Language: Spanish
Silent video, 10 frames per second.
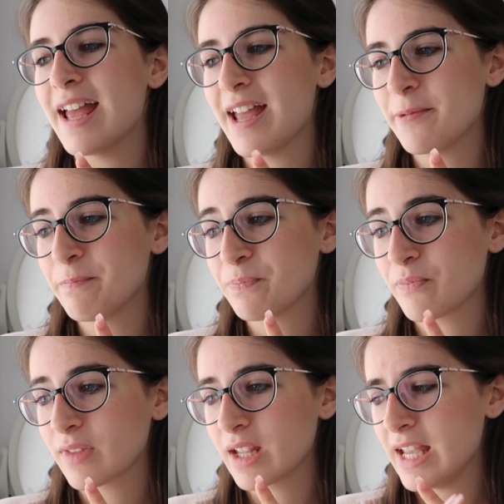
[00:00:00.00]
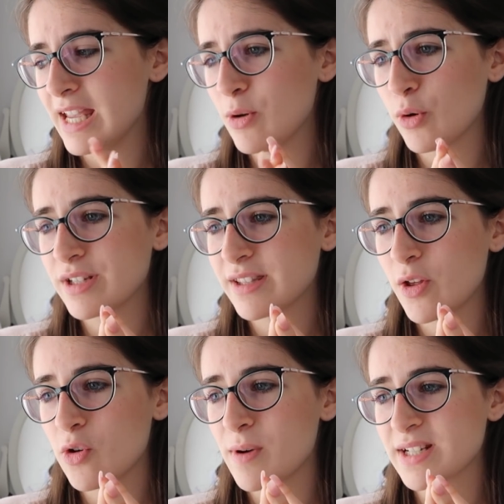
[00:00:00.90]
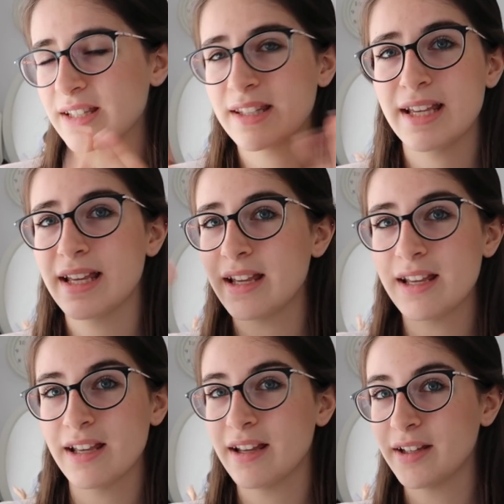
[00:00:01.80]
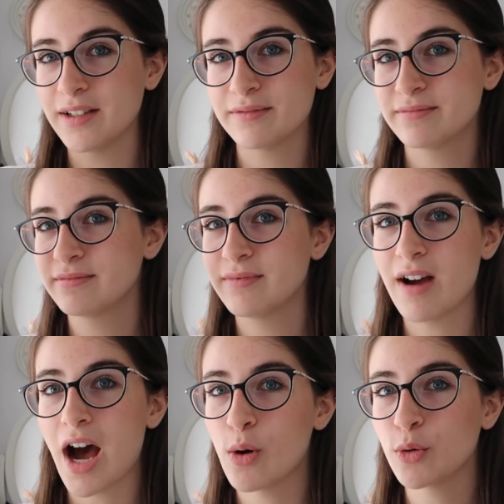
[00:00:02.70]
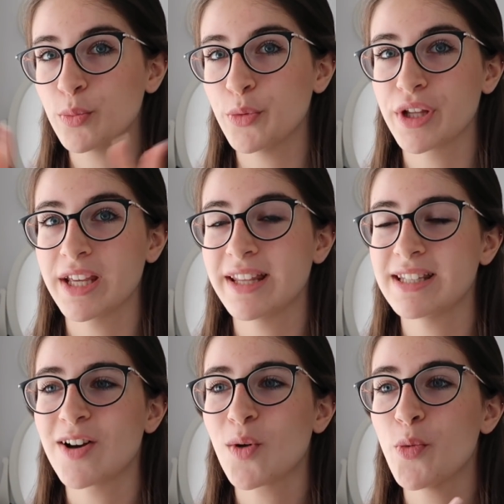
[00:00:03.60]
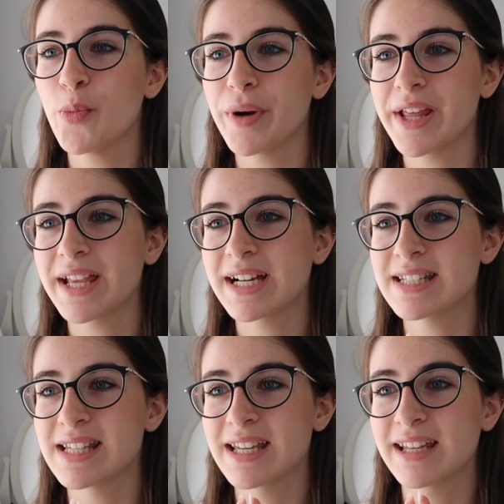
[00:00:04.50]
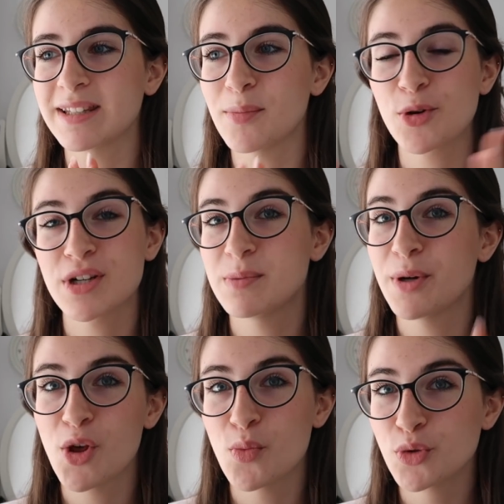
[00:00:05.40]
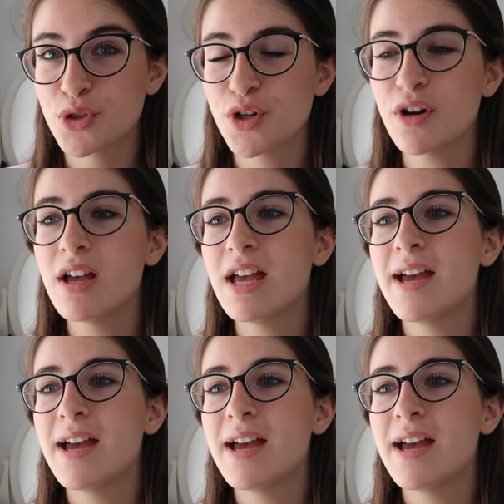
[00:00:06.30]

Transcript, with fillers: Em, y luego he estado bastante out porque necesitaba como un break, así que tampoco os habéis perdido mucho.